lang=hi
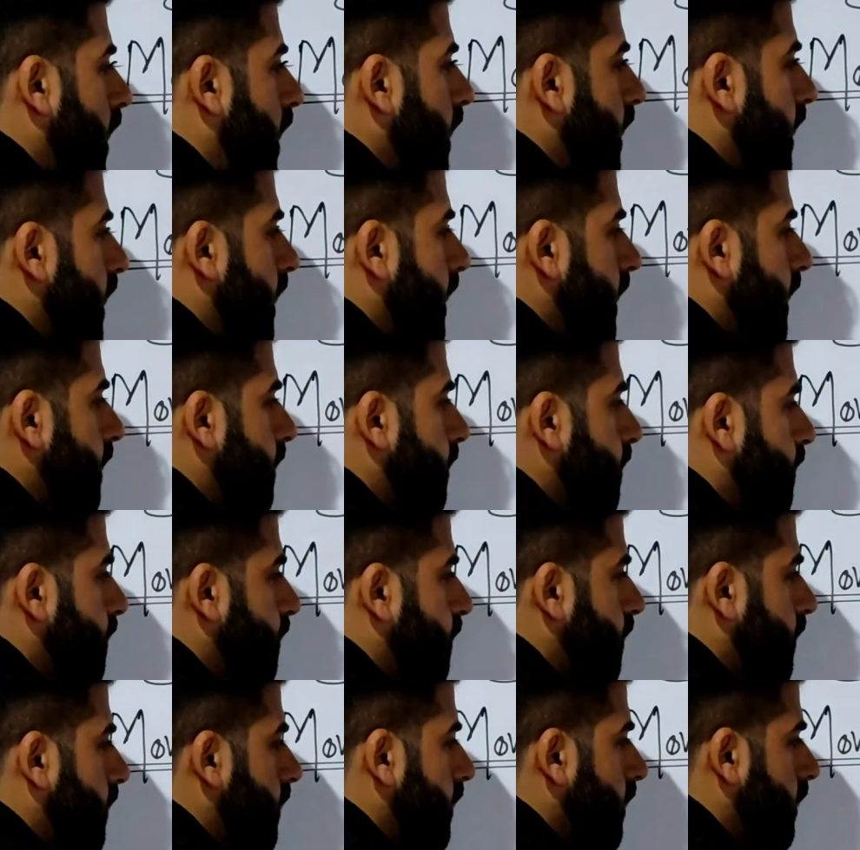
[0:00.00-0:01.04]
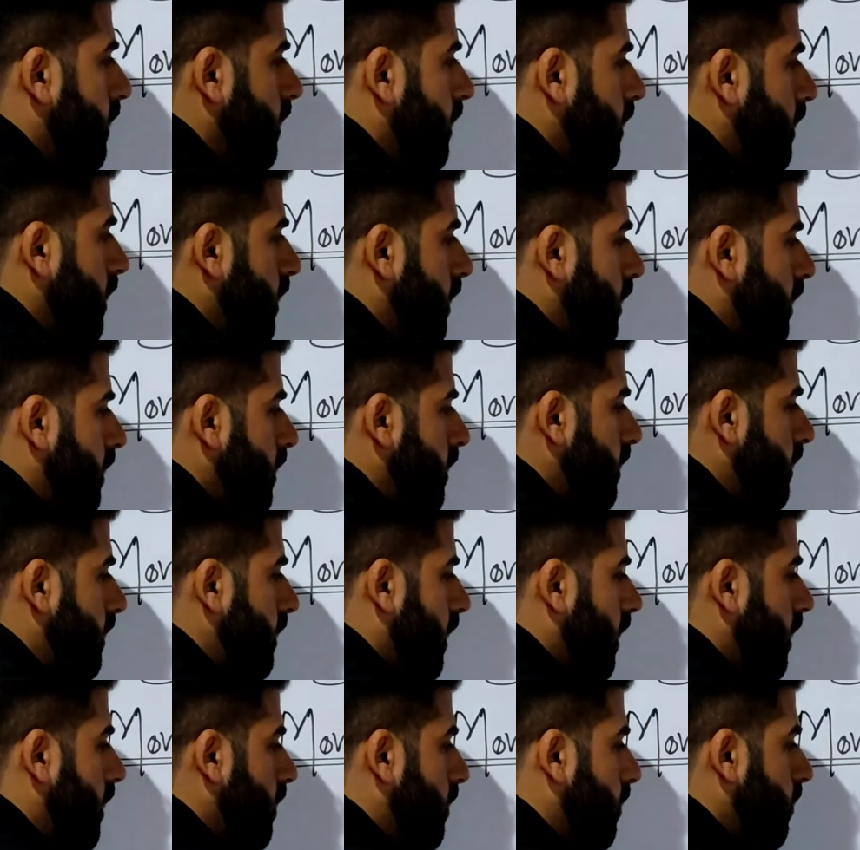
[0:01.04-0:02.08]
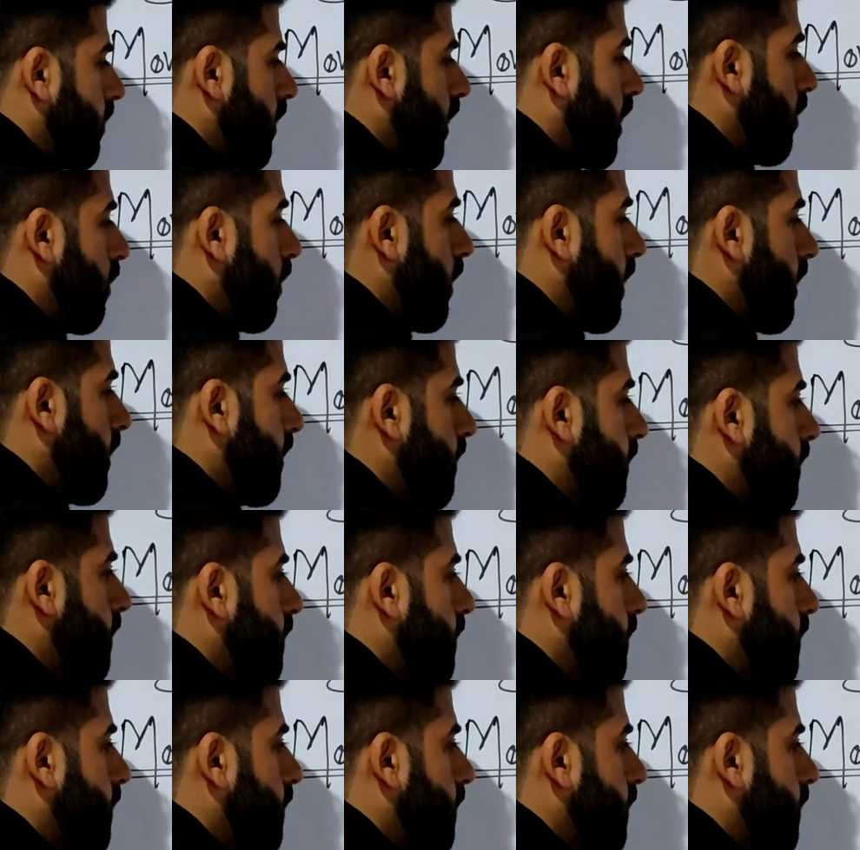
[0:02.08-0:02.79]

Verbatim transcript: प्लांट है ये सनफ्लावर